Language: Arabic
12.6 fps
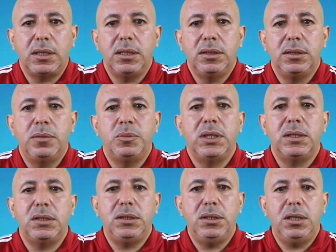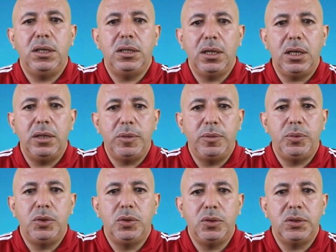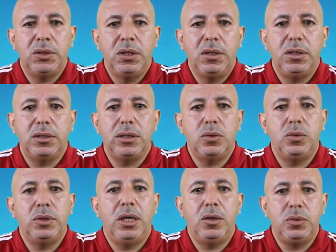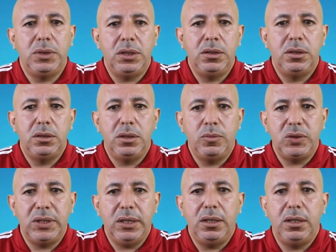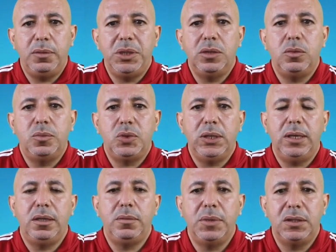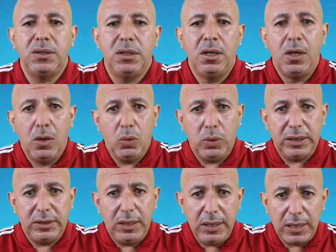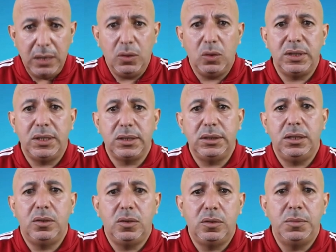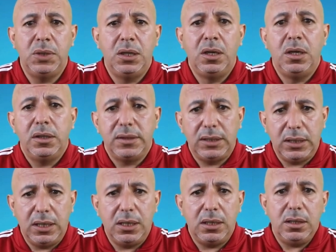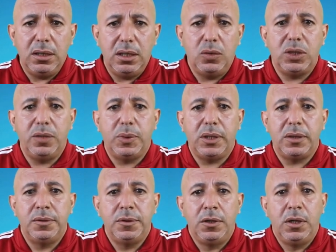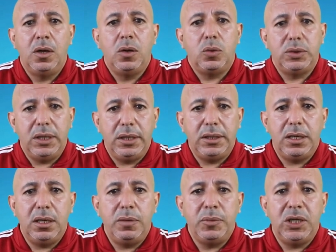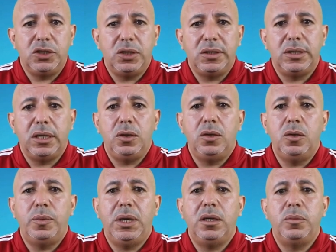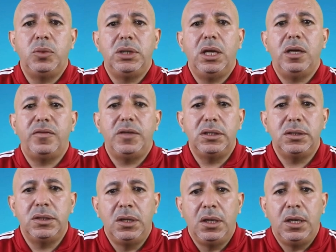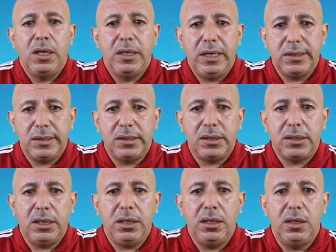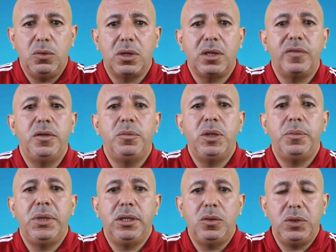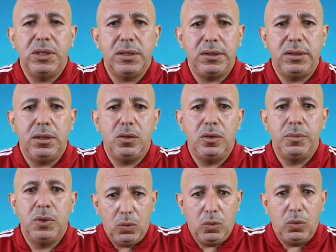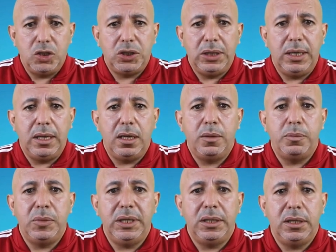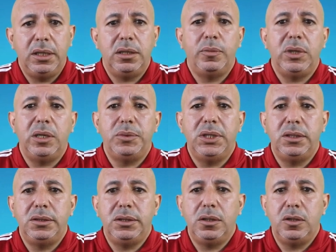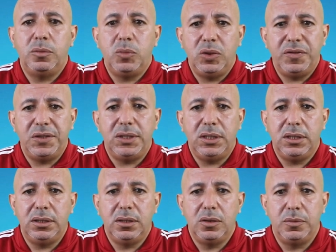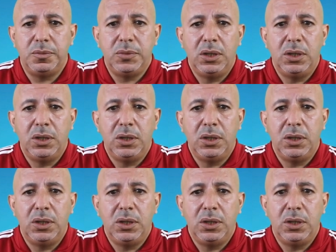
الرياضة المدرسية إلى قلب البيوت لتكون عونا للمتعلمين والمتعلمات وكذلك الأسر ديالهم صغار أو كبار وذلك من اجل التغلب على مضاعفات العزل الصحي والرفع من المعنويات ديالهم وهو شيء اهم العنايه بالابدان ديالهم والنفسيه ديالهم